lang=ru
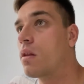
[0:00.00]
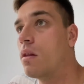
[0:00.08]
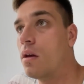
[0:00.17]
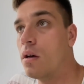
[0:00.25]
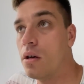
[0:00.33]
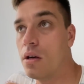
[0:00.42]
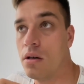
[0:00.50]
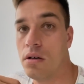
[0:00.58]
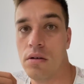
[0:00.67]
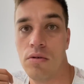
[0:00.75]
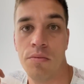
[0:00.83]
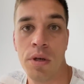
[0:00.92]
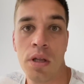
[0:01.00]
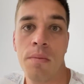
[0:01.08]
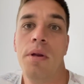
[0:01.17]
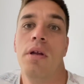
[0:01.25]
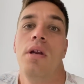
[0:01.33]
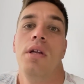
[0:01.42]
Э, у меня,
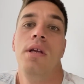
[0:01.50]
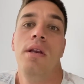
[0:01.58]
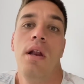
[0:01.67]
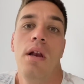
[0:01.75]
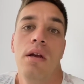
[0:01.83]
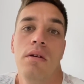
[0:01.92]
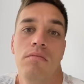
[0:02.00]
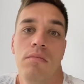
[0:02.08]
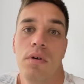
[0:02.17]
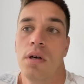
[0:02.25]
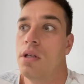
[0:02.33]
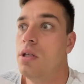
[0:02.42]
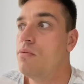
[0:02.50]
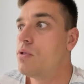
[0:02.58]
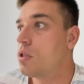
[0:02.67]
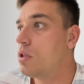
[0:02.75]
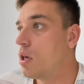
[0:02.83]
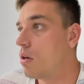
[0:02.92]
например, родители они
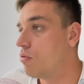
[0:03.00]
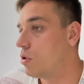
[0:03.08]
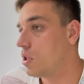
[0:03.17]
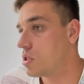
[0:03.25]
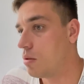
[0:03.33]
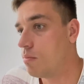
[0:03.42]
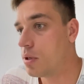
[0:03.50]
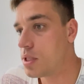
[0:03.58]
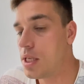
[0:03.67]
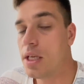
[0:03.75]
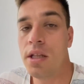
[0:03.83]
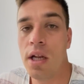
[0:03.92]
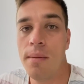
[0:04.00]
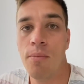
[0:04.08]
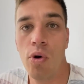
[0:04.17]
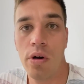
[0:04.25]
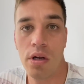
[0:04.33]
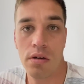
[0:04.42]
всегда, вот если бассейн или
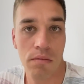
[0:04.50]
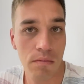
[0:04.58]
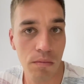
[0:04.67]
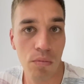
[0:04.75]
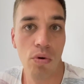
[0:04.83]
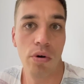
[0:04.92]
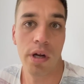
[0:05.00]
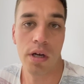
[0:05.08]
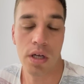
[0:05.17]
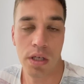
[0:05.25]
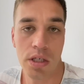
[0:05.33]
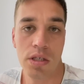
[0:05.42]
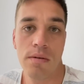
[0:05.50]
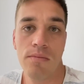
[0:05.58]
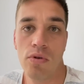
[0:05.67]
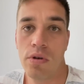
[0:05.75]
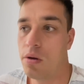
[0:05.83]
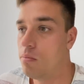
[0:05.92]
море, море, конечно
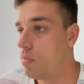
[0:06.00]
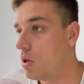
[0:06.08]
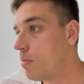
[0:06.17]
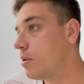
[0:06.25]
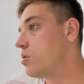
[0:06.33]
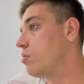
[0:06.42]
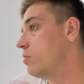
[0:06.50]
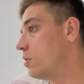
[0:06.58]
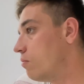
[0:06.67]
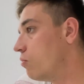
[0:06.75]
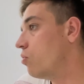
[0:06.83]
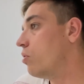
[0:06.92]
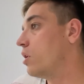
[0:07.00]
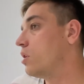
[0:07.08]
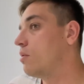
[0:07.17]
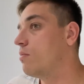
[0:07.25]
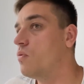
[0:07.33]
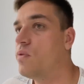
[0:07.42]
море, папа особенно море,
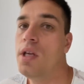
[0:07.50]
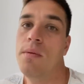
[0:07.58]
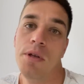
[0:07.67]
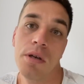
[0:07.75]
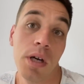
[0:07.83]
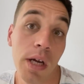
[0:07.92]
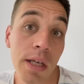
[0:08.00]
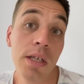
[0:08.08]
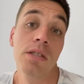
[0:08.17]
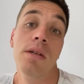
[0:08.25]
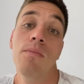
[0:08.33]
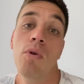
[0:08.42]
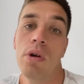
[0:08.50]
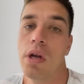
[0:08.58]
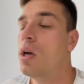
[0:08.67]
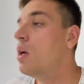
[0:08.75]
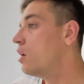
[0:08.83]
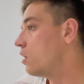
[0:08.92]
там в Египте, конечно море.